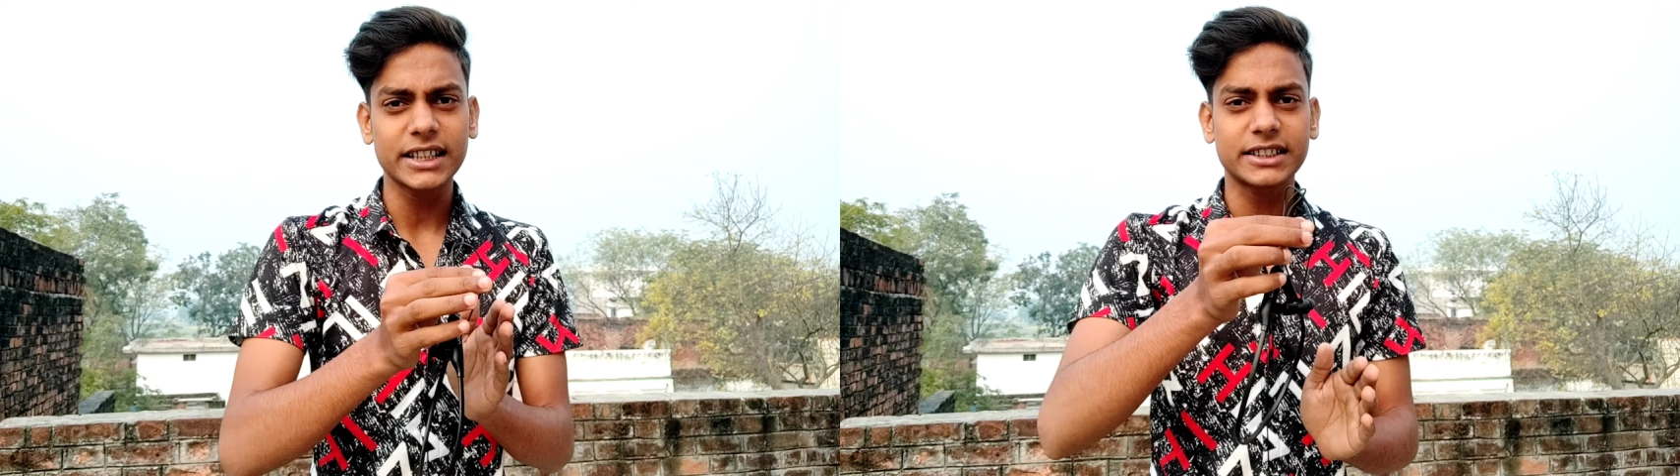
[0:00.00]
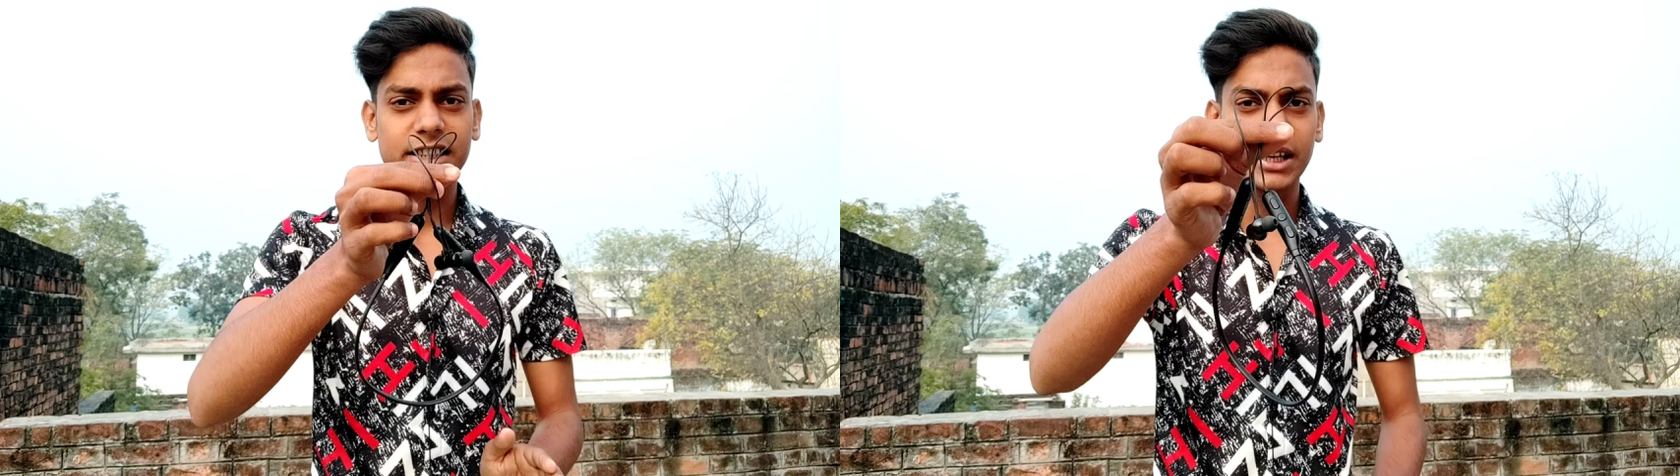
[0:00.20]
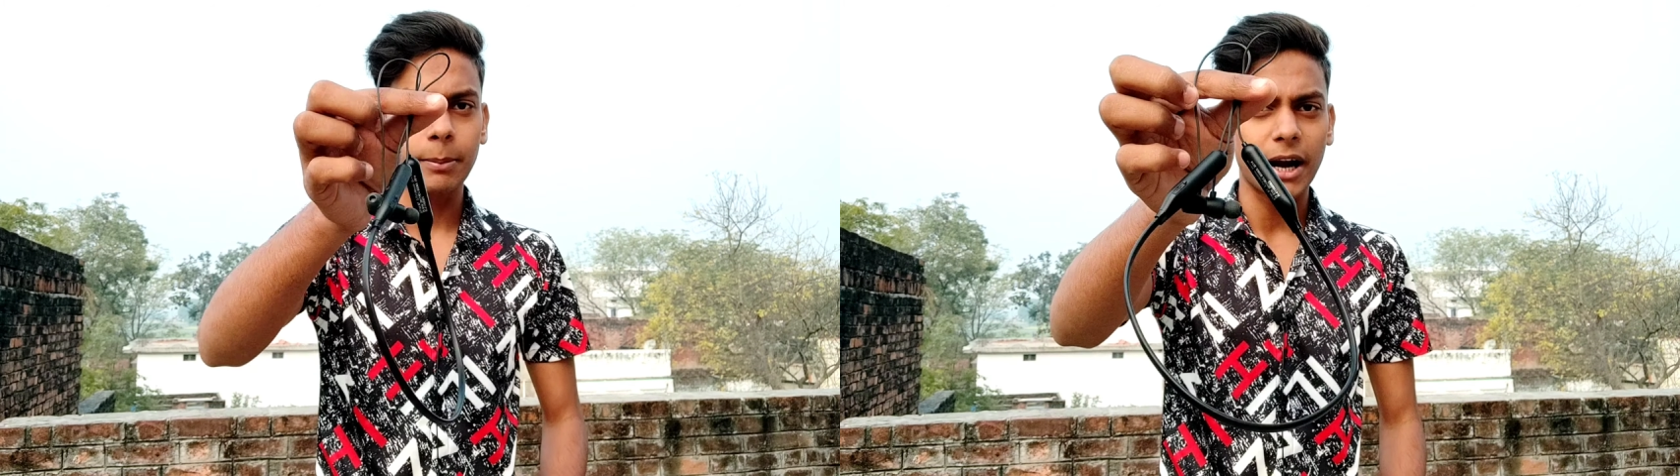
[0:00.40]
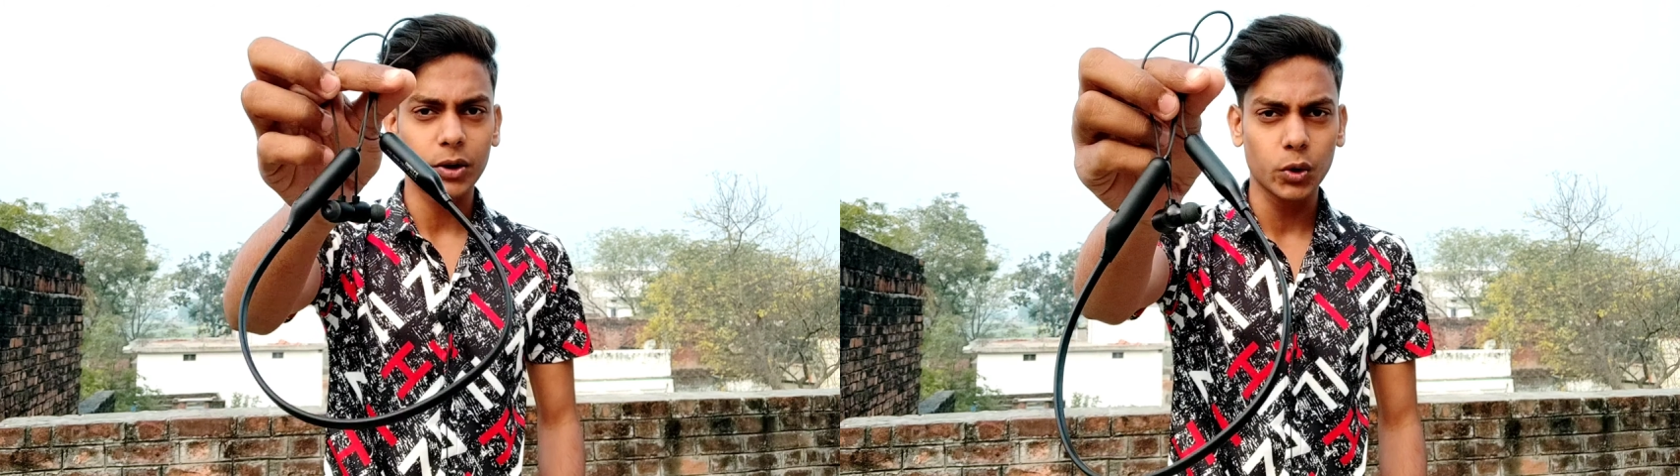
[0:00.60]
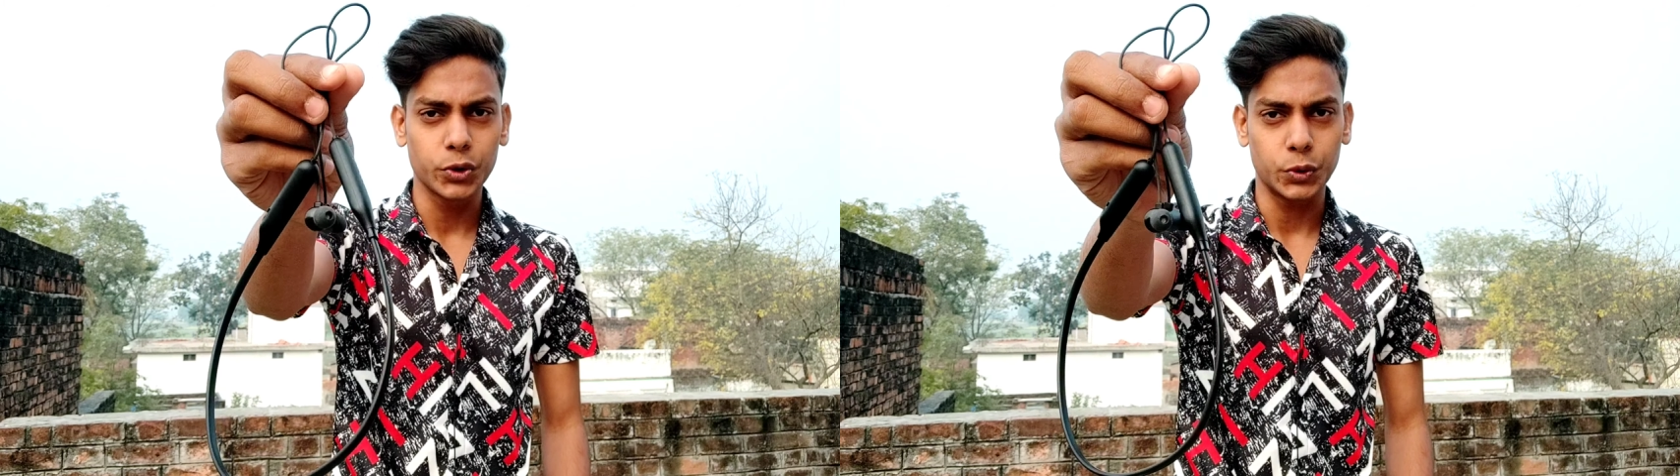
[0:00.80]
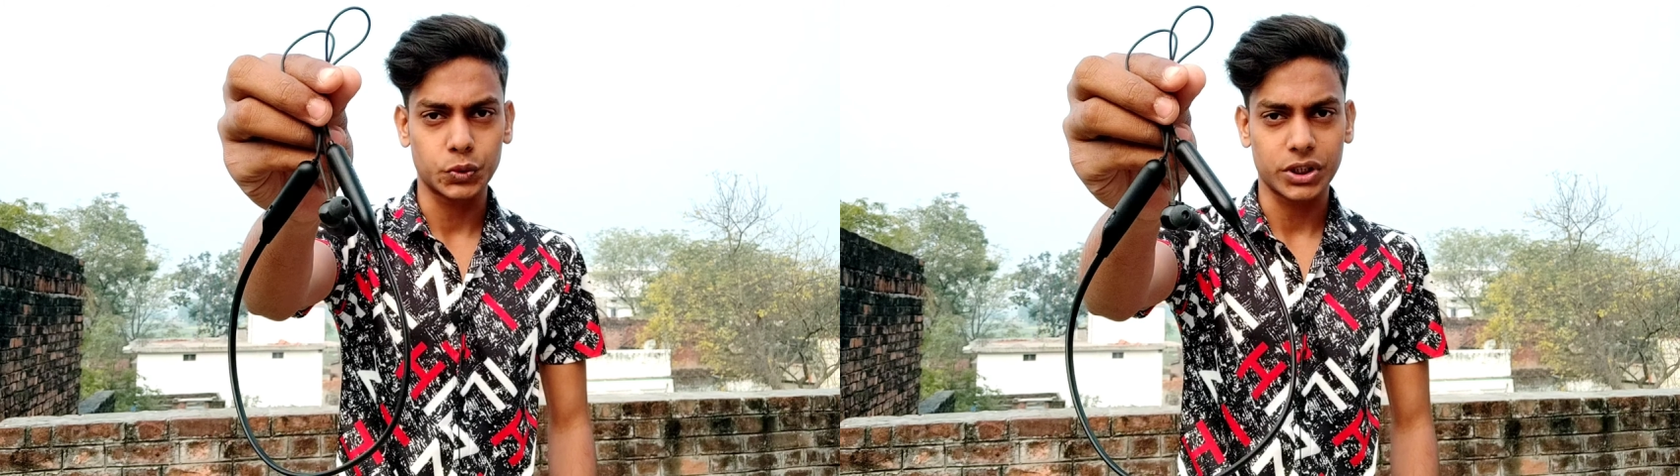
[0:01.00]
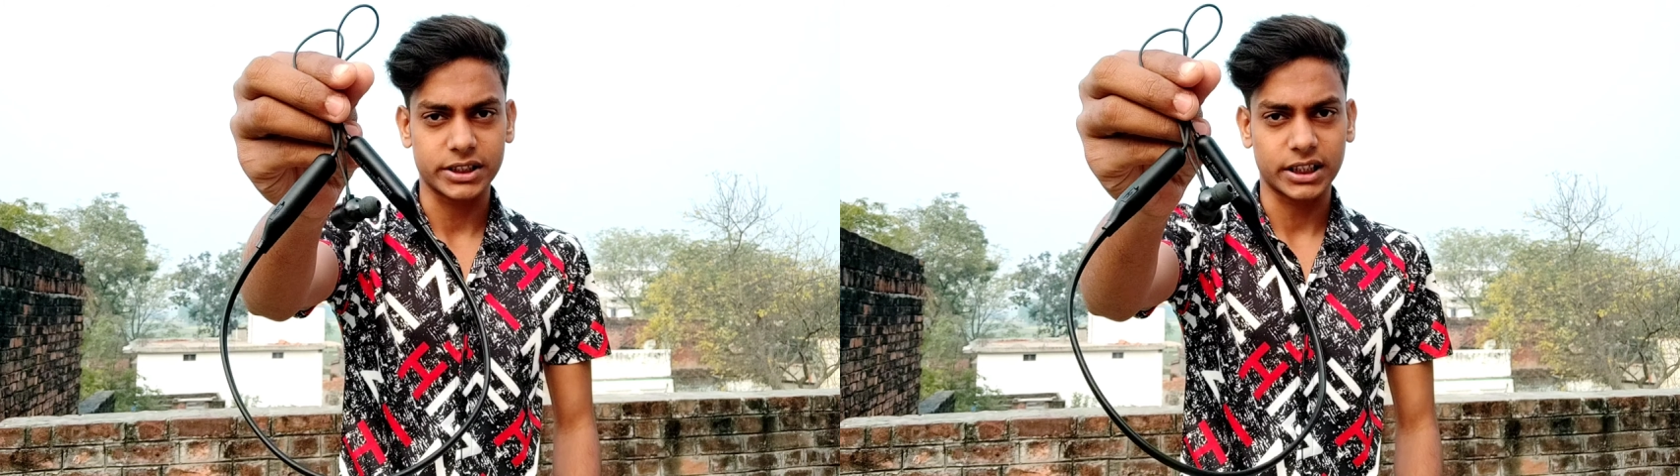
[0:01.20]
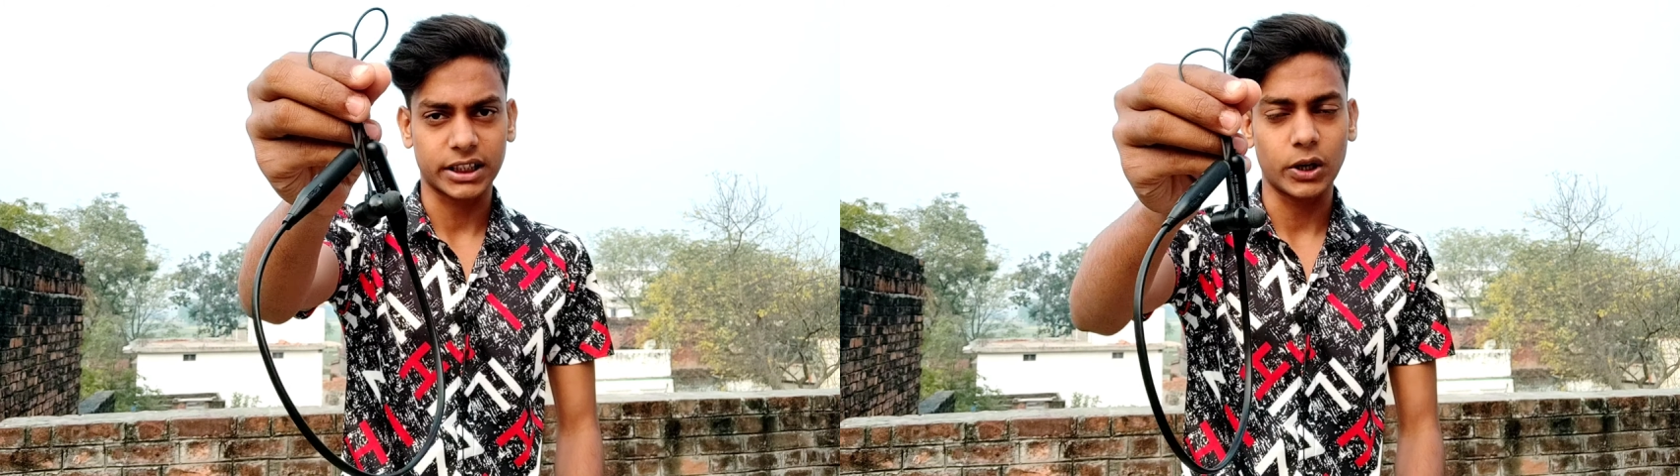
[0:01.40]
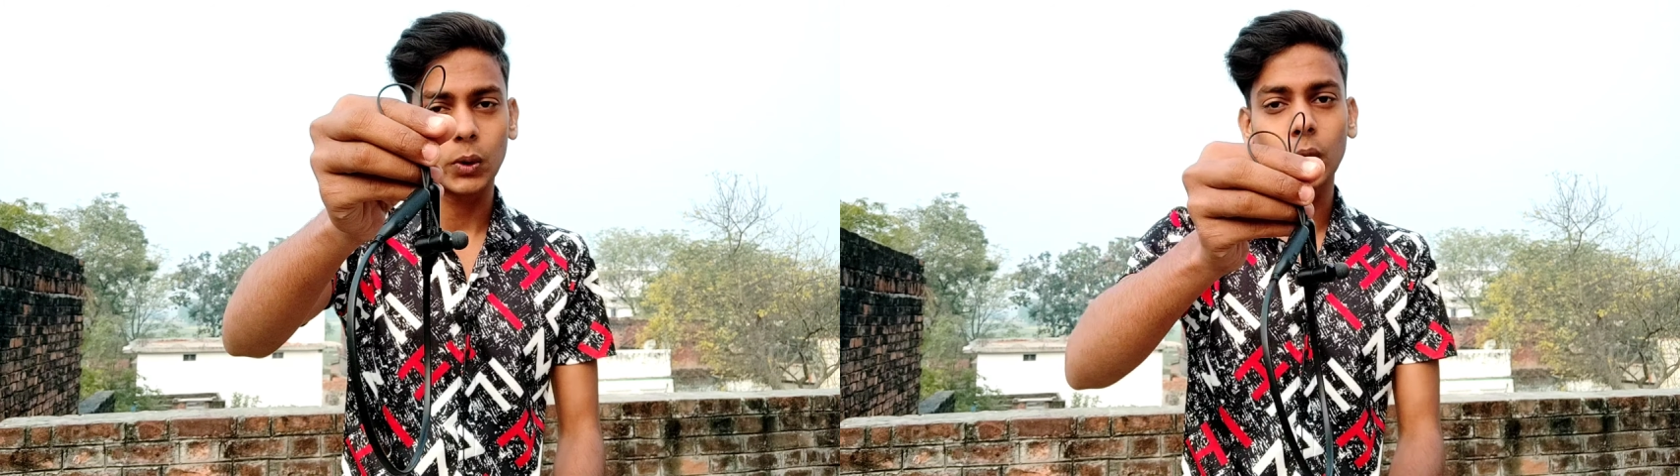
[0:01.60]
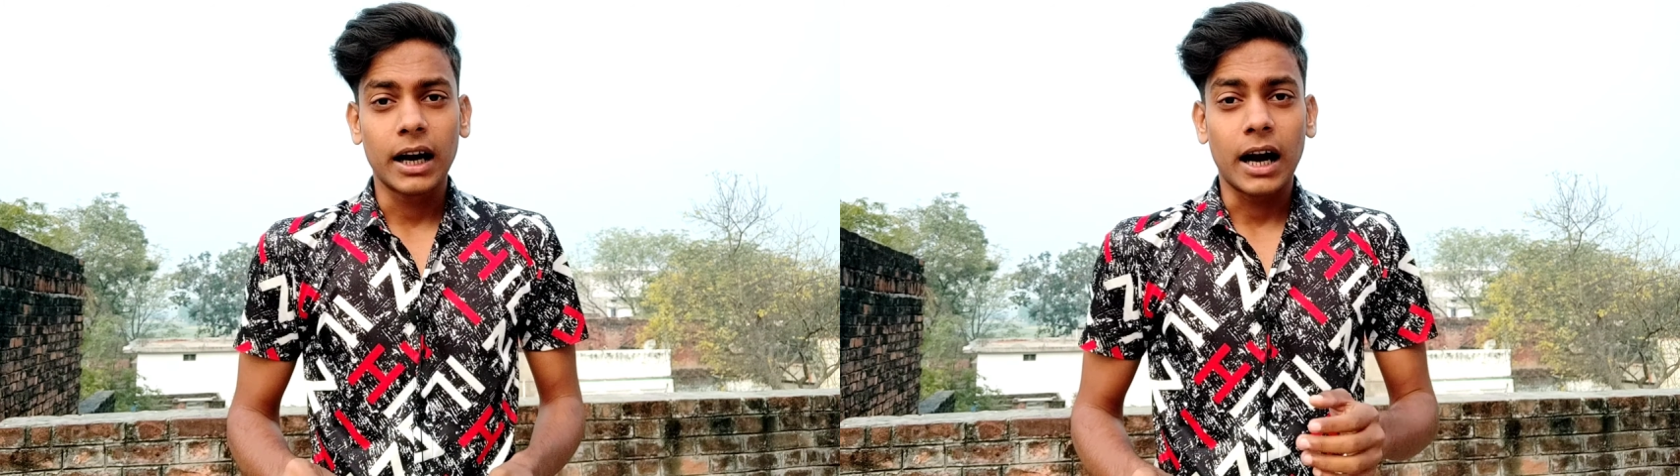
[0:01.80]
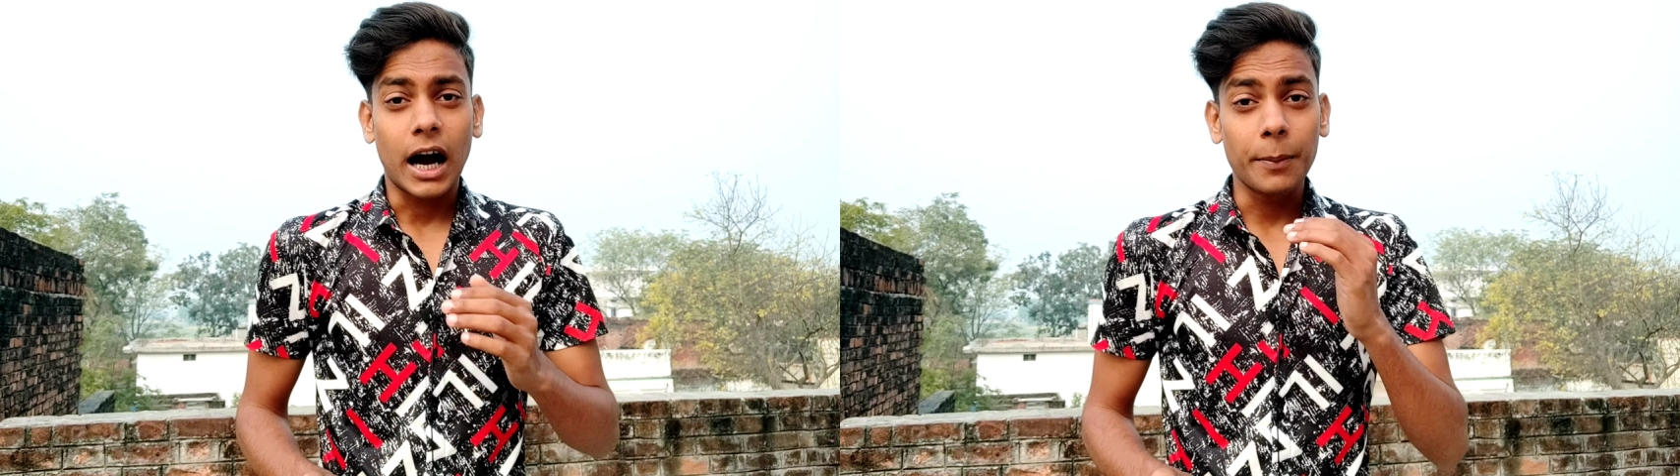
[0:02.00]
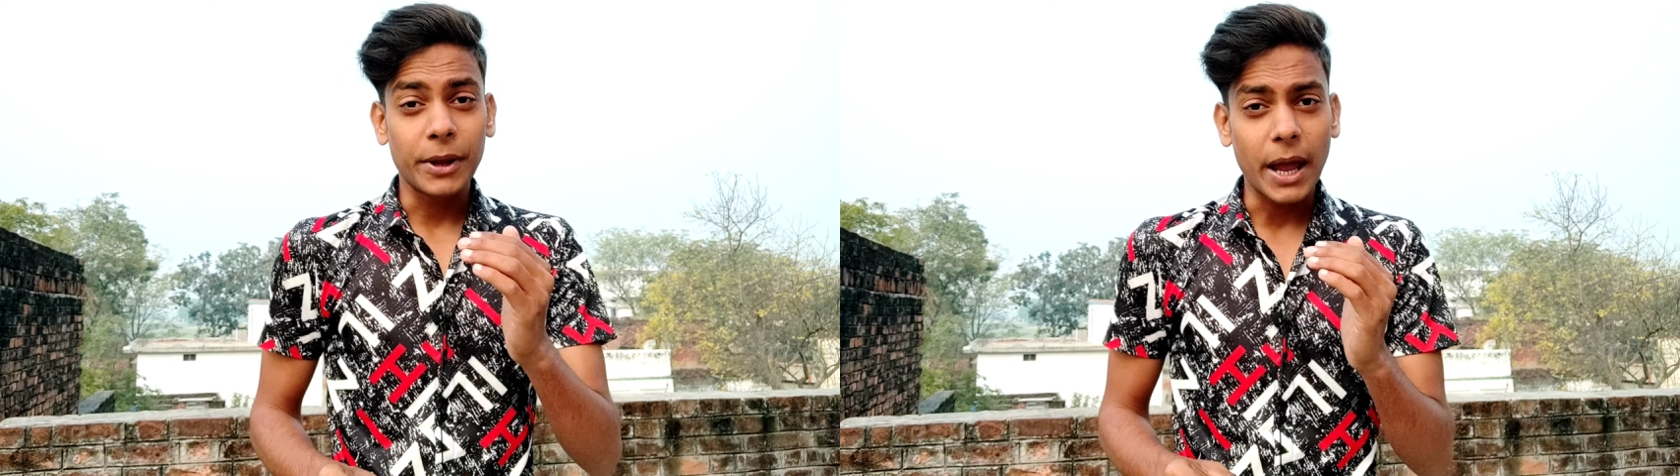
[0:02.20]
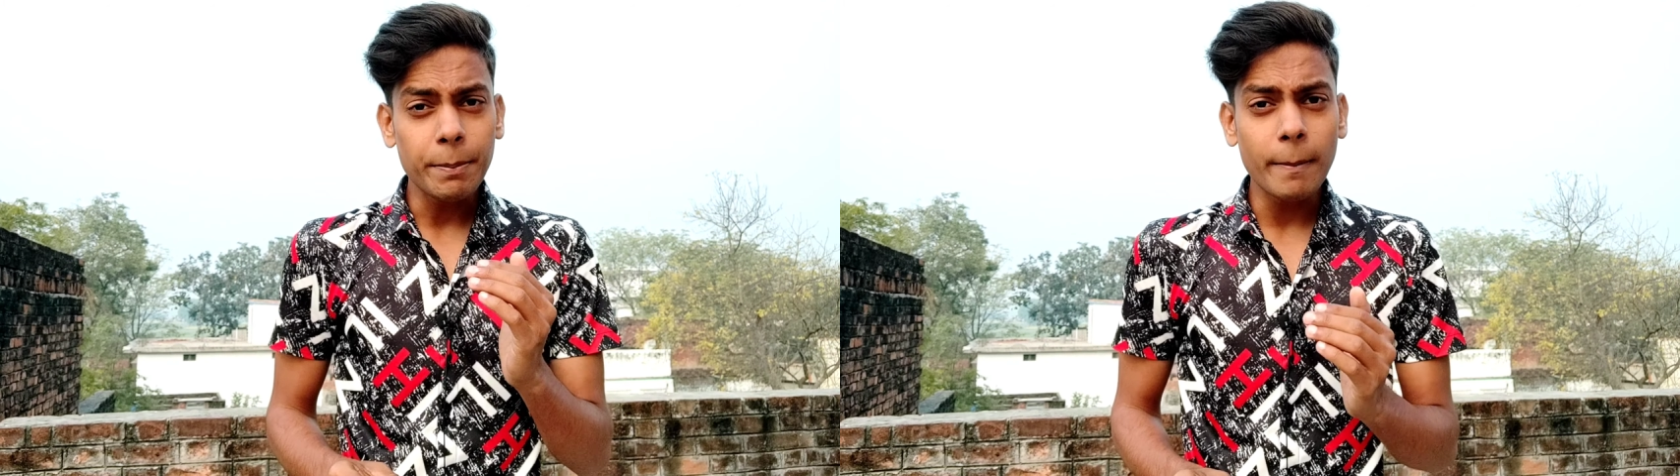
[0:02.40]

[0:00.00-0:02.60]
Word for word: से इस निक बैंड को यूज़ कर कर सकते हो अब यहीं